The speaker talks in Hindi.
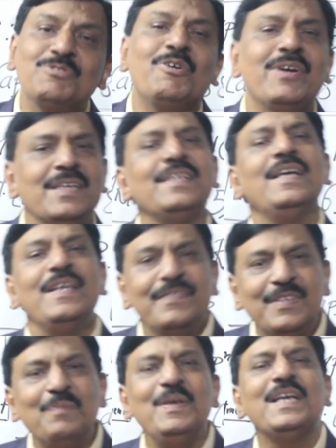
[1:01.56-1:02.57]
स्वागत
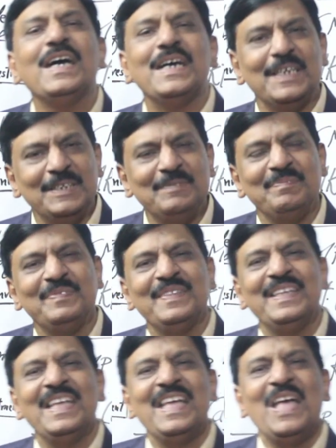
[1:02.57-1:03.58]
सभी का है
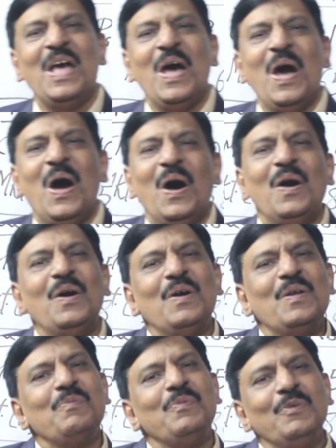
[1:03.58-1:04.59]

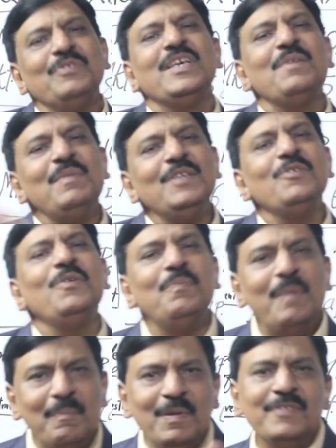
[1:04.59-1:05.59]
और फ्यूचर में जो
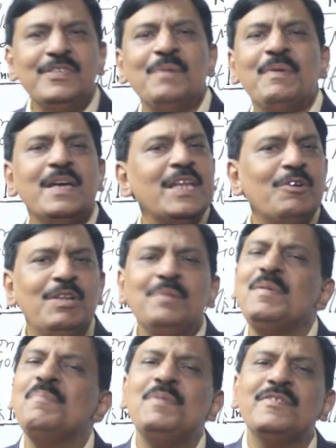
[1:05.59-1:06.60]
मेंबरशिप एक रेगुलर
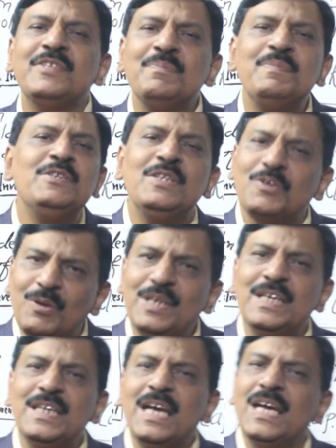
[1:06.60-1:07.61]
मेंबरशिप भी जिनको
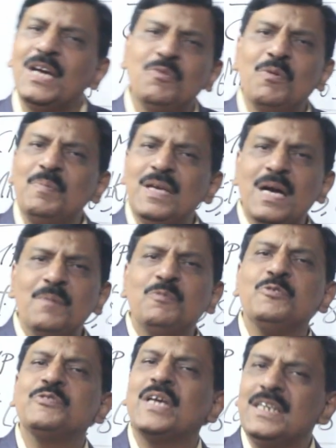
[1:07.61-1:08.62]
लेना है वो भी आप
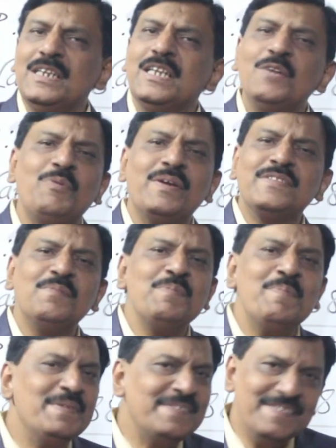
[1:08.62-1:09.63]
उसका डिटेल व्हाट्सएप में
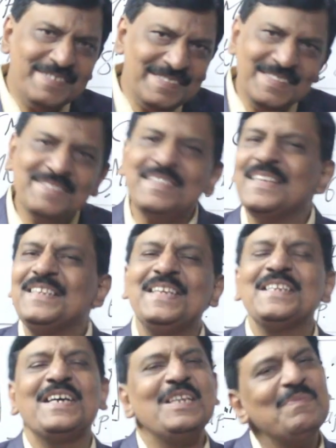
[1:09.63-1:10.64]
मैसेज कीजिए सारी
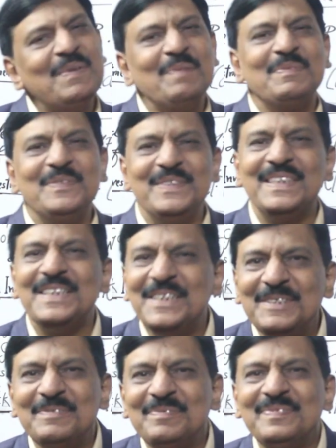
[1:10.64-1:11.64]
जानकारी प्राप्त हो जाएगी
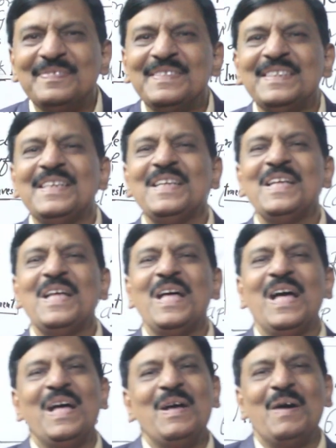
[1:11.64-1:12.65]

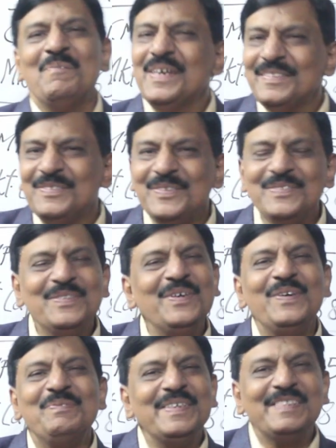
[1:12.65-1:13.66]
बस
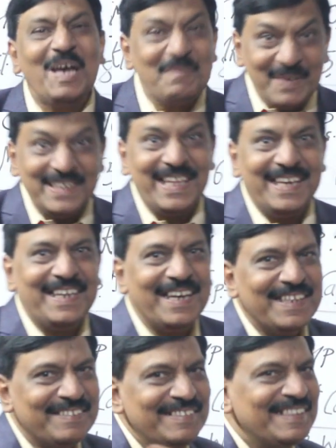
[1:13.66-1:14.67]
दोस्तों बस आपका ध्यान
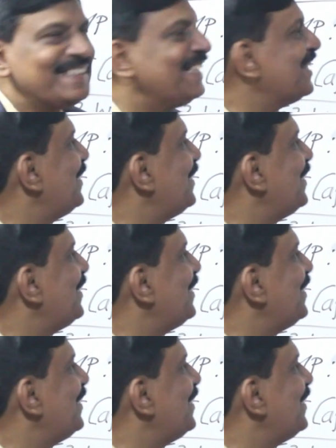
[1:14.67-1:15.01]
आकर्षित कर